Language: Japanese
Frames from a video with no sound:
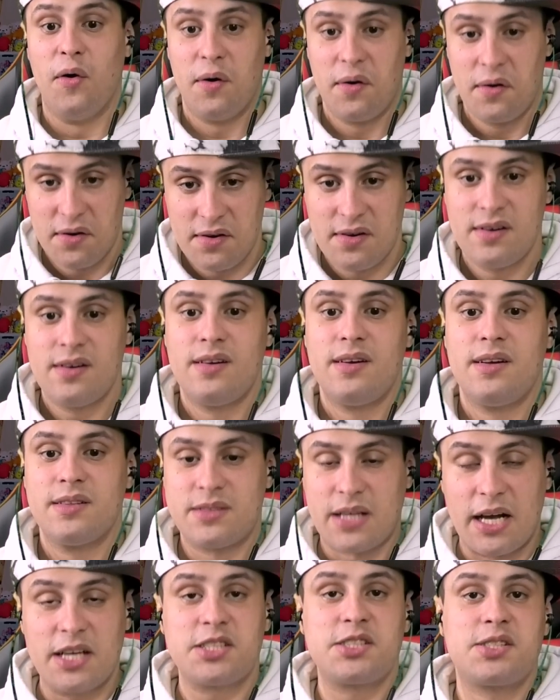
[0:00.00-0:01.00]
お
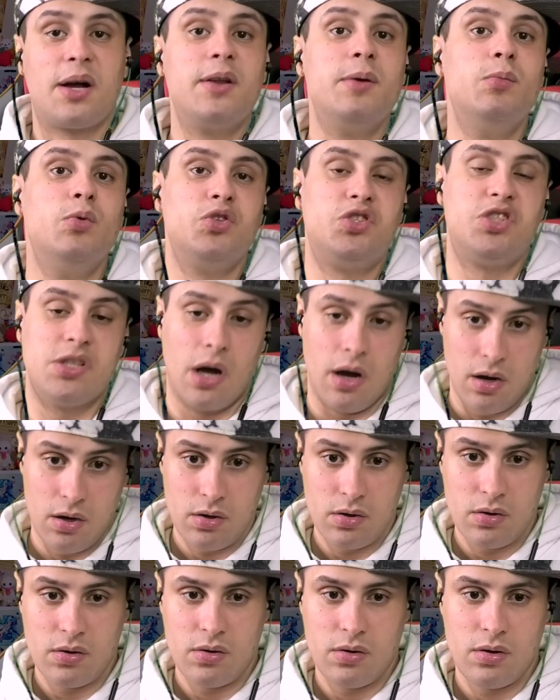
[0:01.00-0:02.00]
確かに無知だ
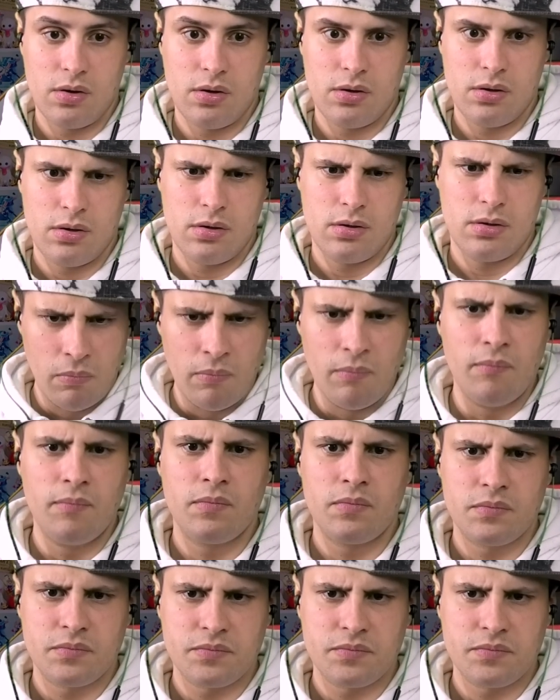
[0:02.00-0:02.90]
11番うん